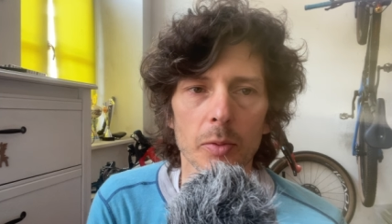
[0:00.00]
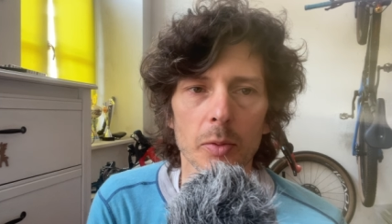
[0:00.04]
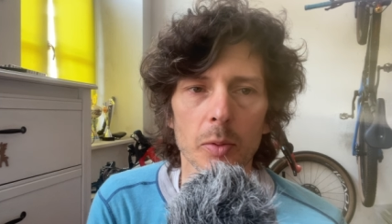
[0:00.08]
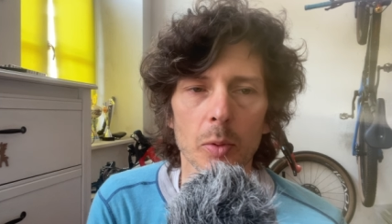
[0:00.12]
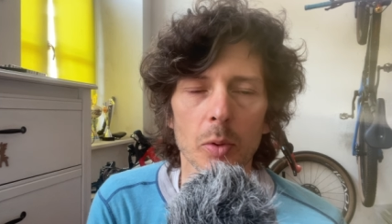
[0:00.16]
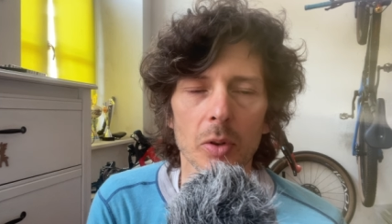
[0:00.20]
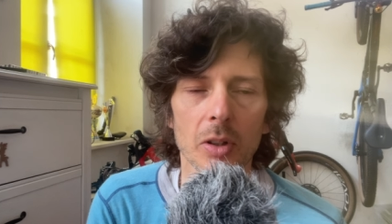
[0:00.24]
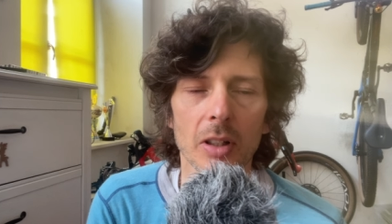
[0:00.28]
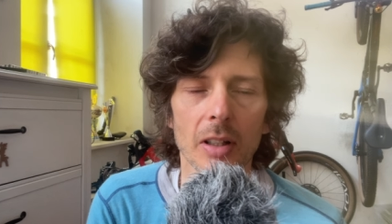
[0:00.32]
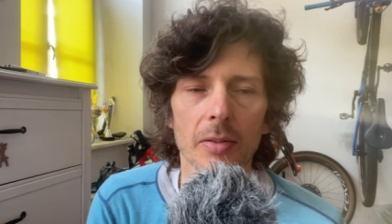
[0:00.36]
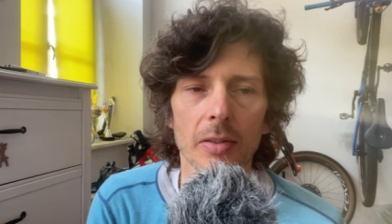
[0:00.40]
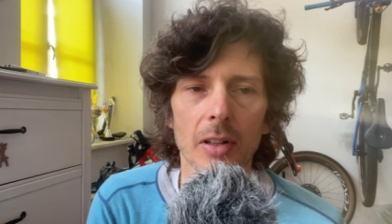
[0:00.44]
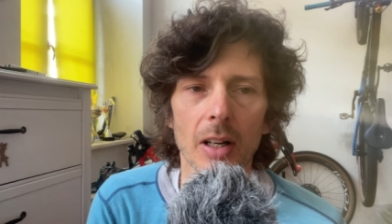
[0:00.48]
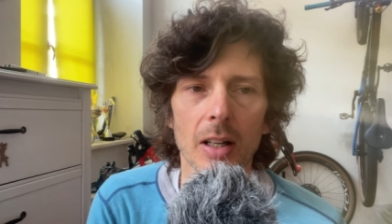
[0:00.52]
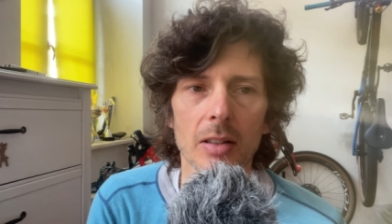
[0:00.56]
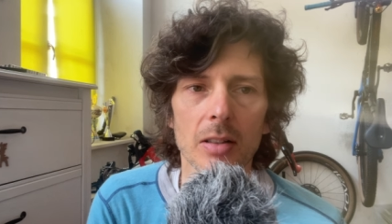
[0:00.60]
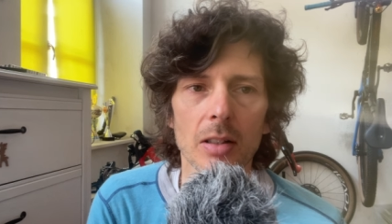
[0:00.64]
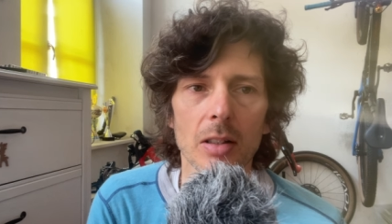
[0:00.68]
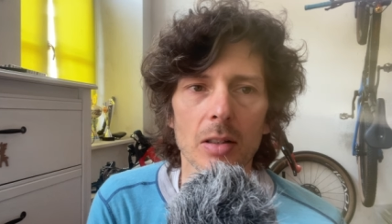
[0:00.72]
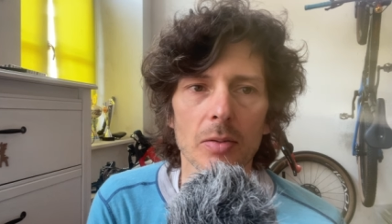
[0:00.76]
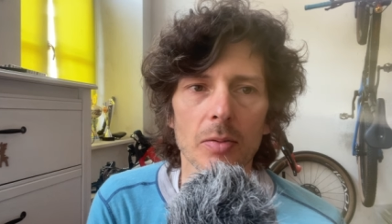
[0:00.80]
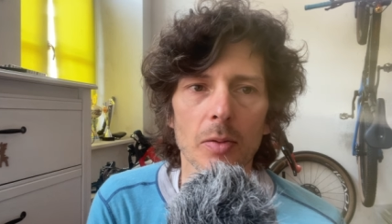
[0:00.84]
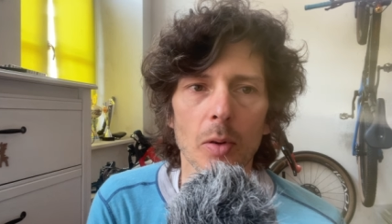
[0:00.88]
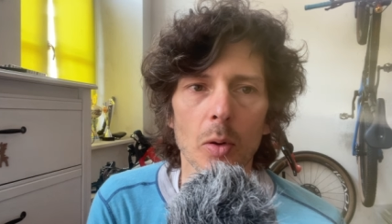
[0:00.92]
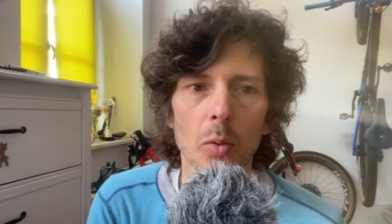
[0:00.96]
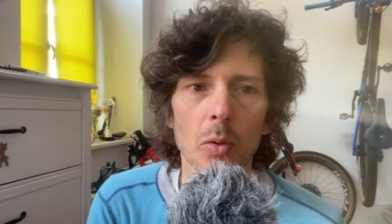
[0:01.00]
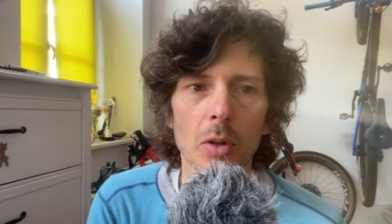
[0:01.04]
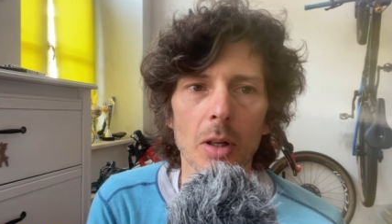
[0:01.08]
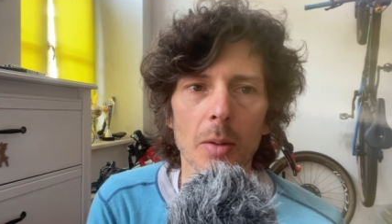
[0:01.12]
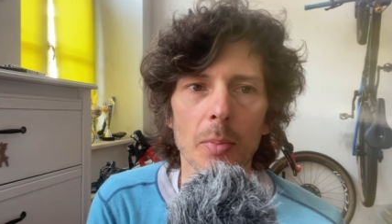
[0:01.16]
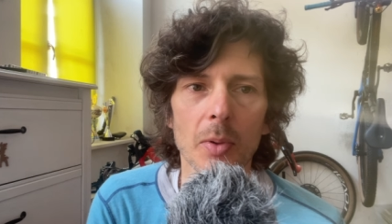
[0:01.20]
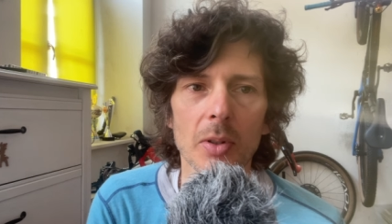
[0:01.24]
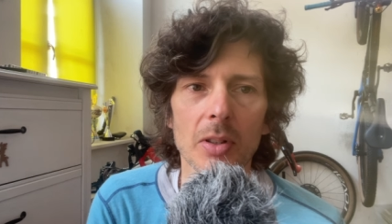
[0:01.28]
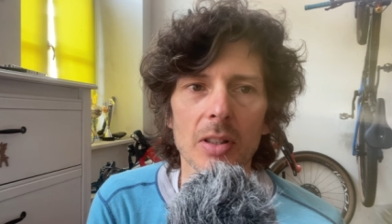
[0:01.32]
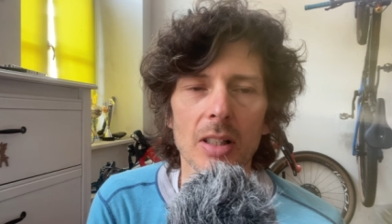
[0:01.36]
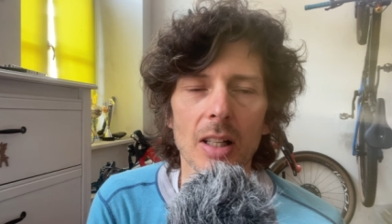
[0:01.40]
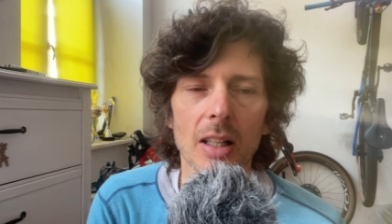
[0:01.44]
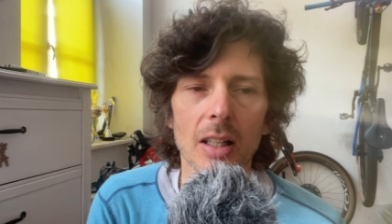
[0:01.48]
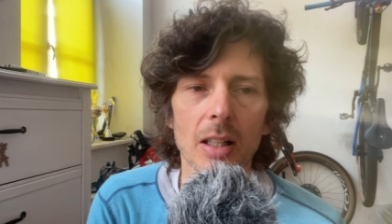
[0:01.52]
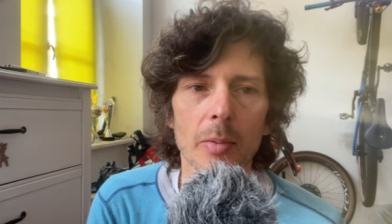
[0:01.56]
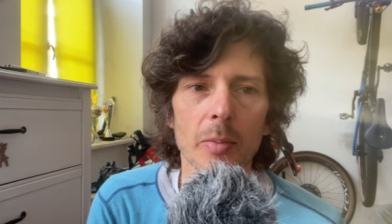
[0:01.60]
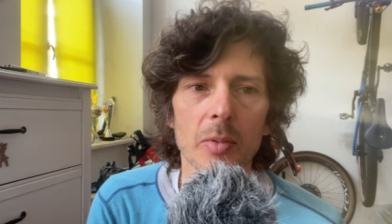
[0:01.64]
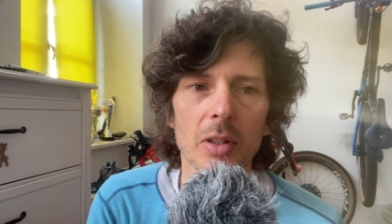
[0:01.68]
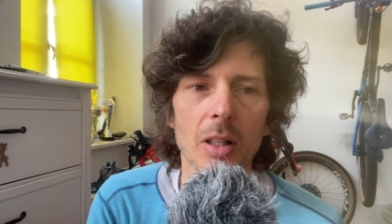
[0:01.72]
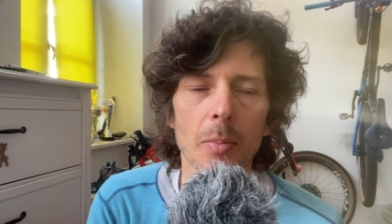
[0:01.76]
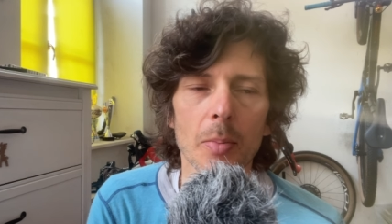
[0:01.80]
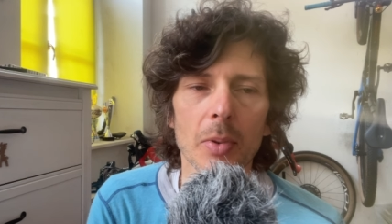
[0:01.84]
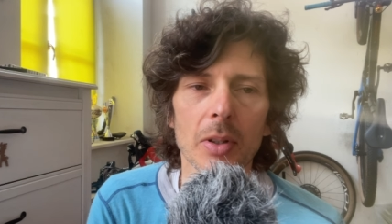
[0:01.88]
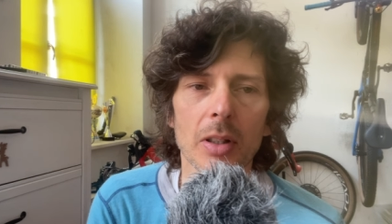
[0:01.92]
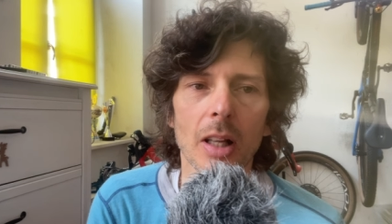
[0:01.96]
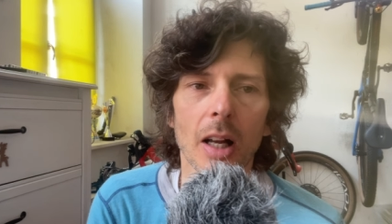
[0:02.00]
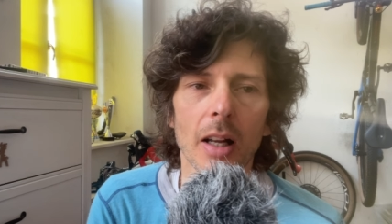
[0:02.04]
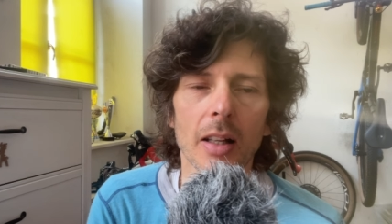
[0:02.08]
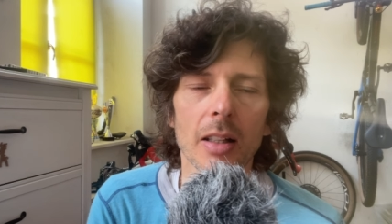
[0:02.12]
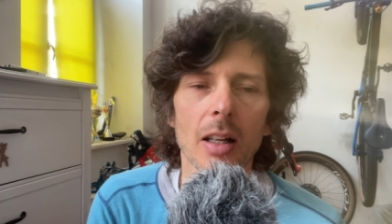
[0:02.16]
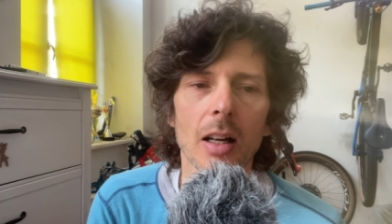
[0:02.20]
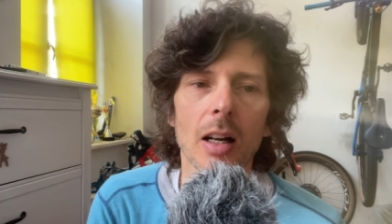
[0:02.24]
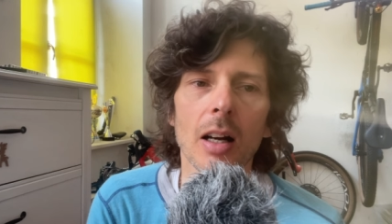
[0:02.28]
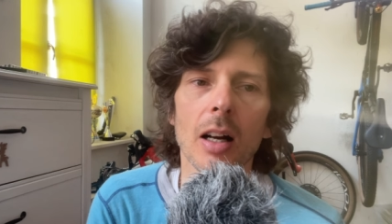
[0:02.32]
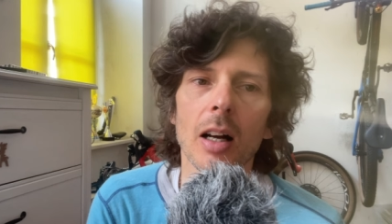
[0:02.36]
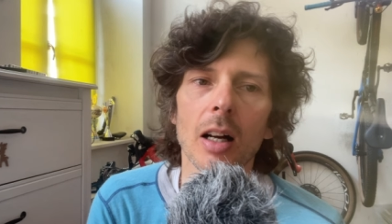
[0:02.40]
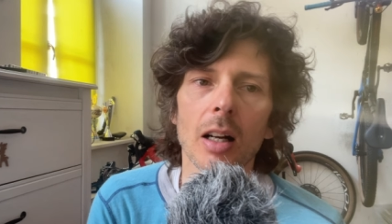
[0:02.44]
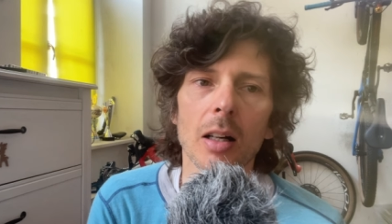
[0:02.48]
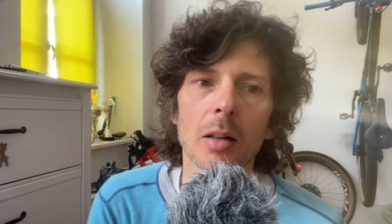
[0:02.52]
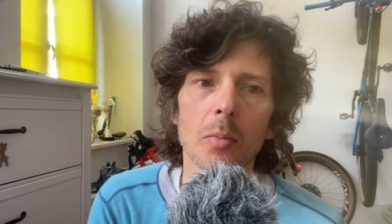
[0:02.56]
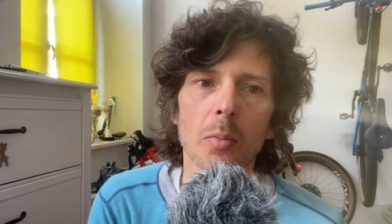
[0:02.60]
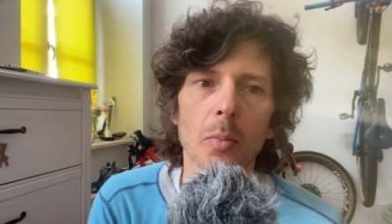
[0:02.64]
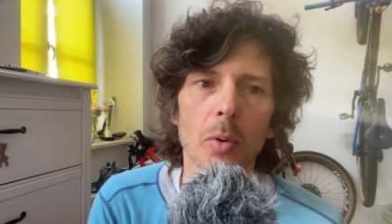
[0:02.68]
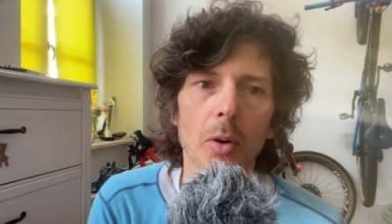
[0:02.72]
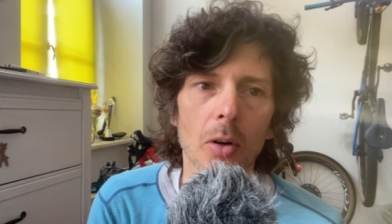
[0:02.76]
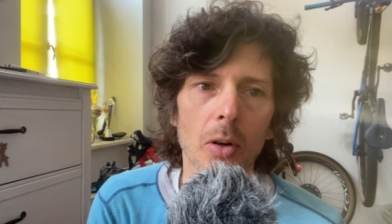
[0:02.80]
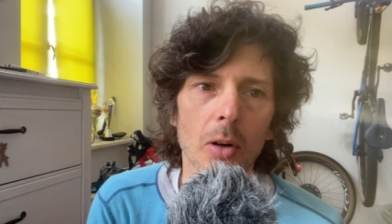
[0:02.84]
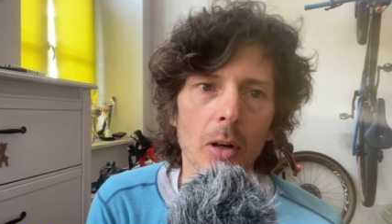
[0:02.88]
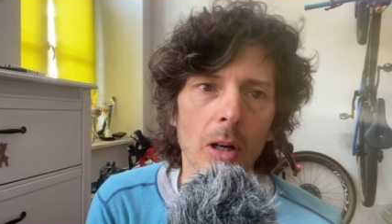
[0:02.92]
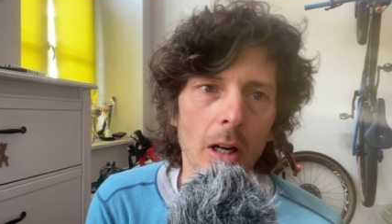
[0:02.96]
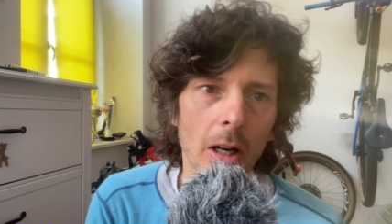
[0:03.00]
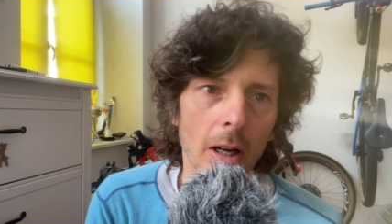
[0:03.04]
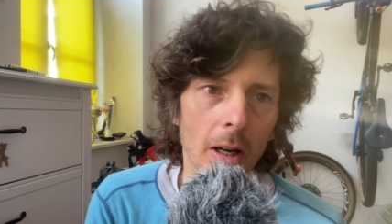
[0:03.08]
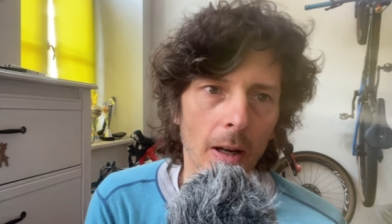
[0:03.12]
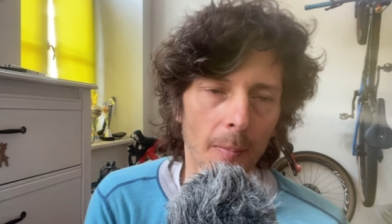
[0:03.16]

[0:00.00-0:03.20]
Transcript: w Tour de France jest w ogóle pod znakiem zapytania, albo